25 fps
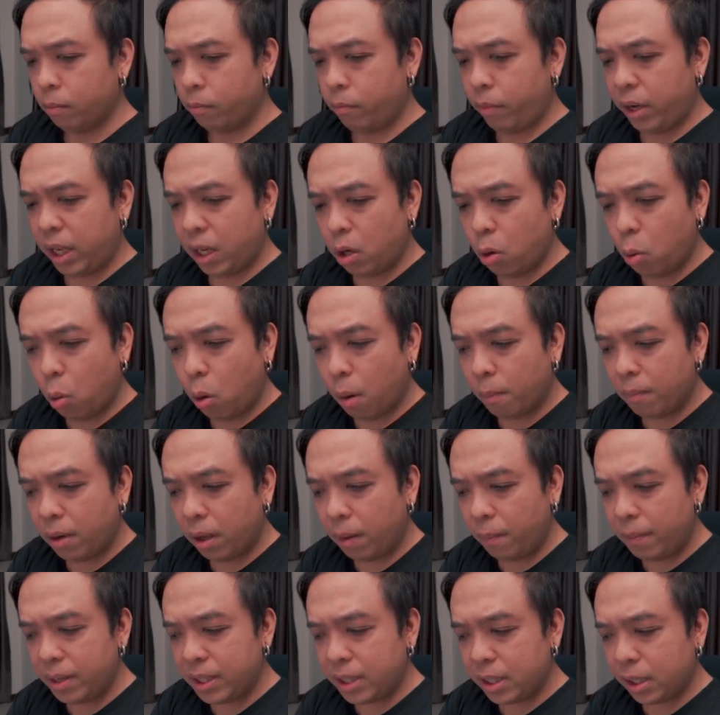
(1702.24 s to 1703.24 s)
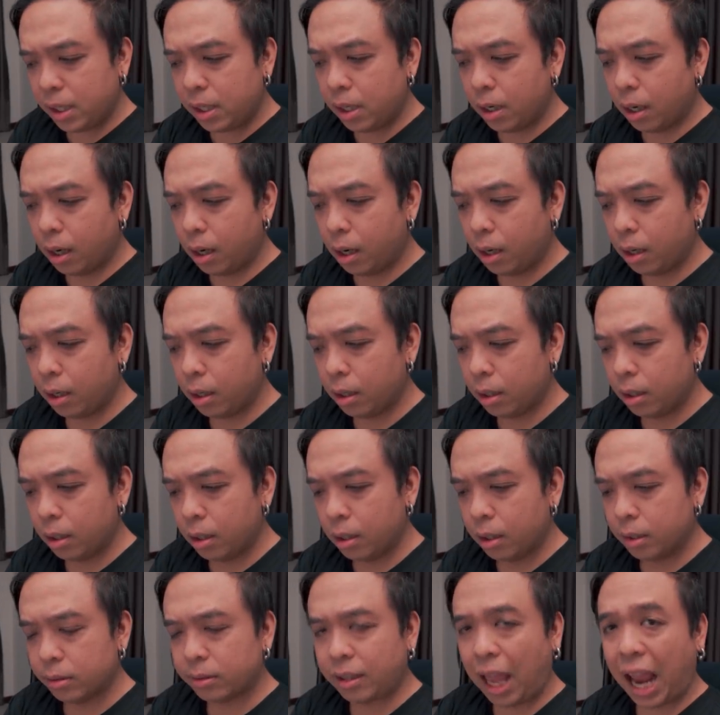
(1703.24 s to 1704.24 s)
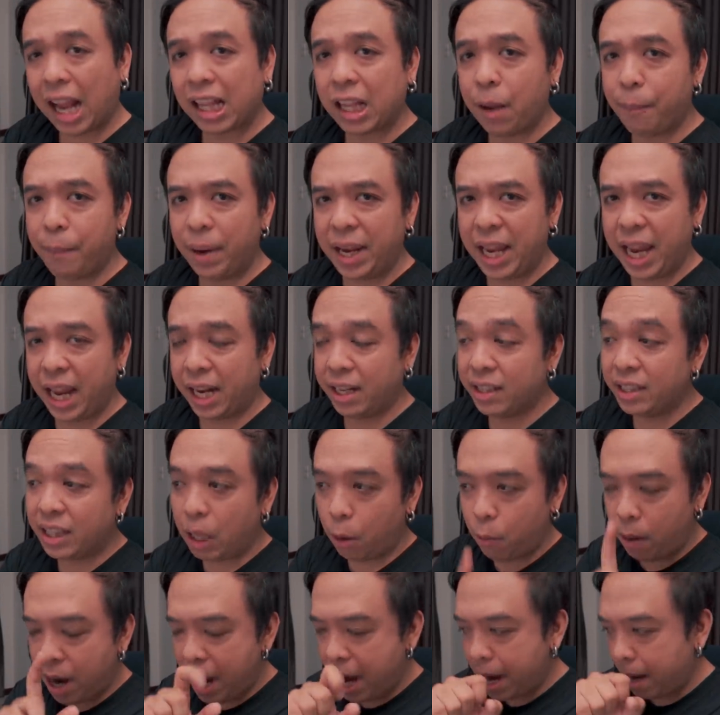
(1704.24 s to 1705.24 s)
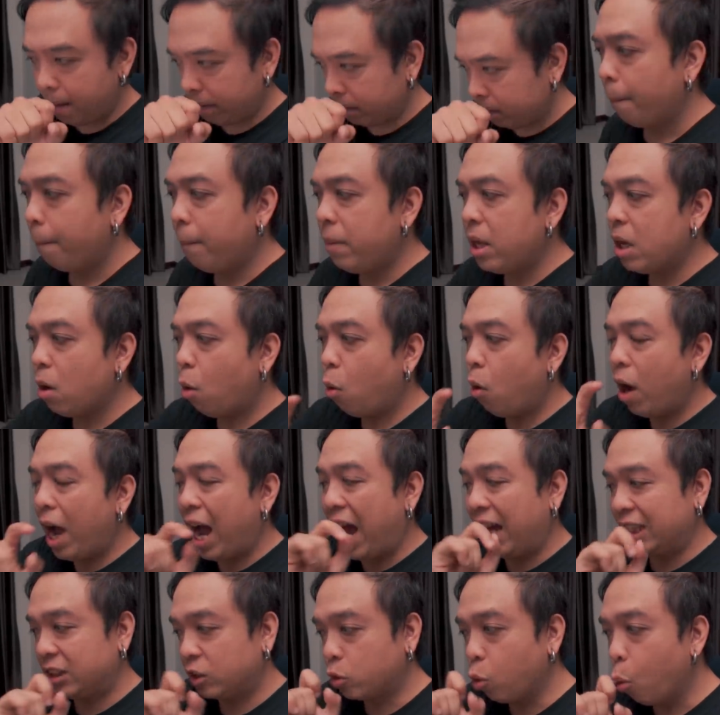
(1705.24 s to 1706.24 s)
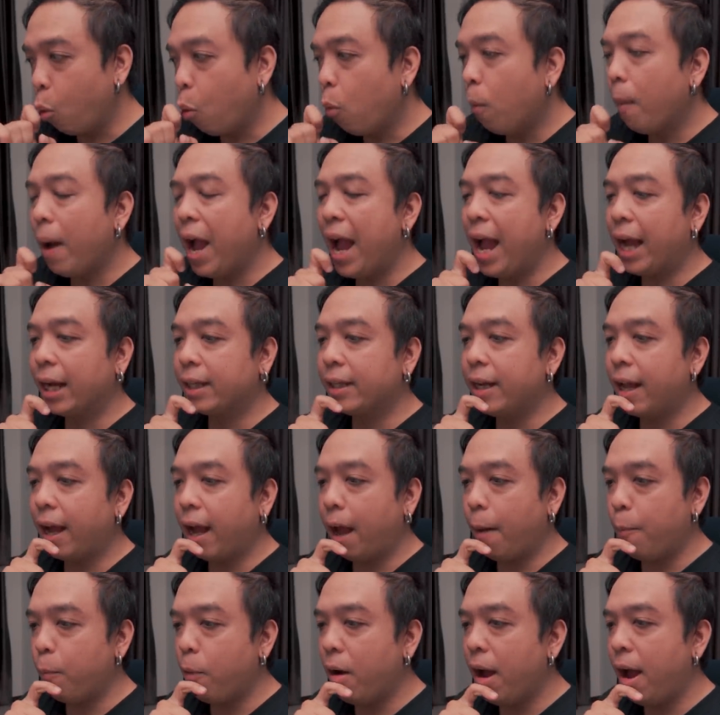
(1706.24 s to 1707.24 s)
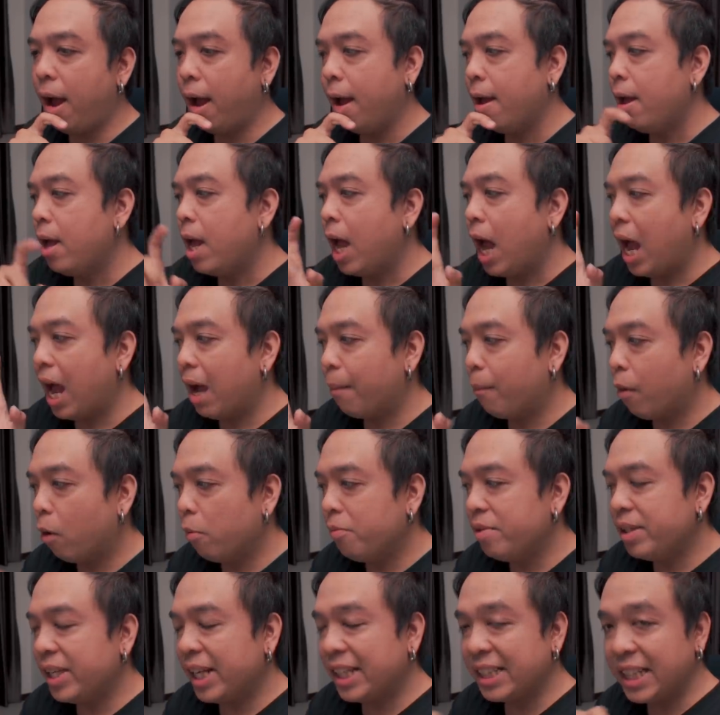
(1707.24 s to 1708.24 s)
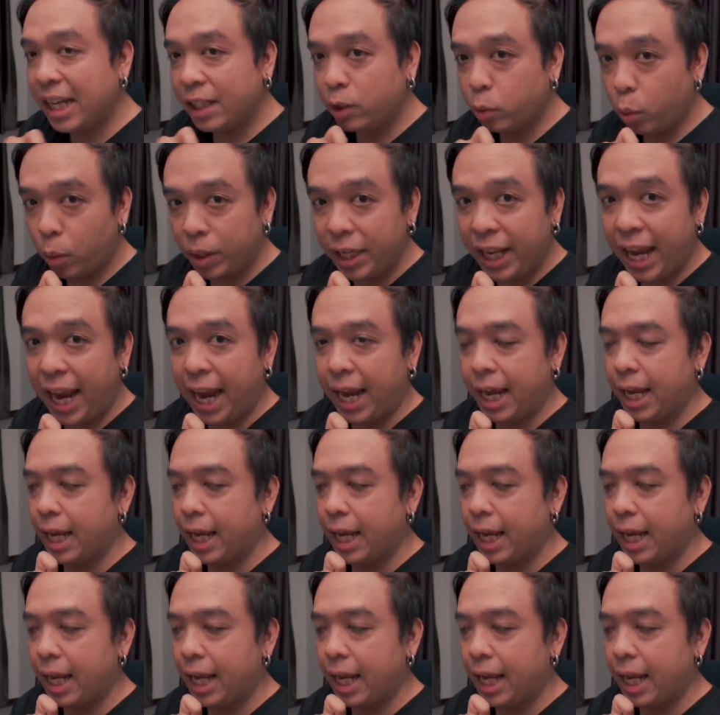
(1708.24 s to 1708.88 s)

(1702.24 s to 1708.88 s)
ไม่รวมแล้วไม่ใช่เหรอ แต่ทำไมเห็นแต่ว่ามีโอกาสสูงมากนะครับว่า Abomination ตัวนี้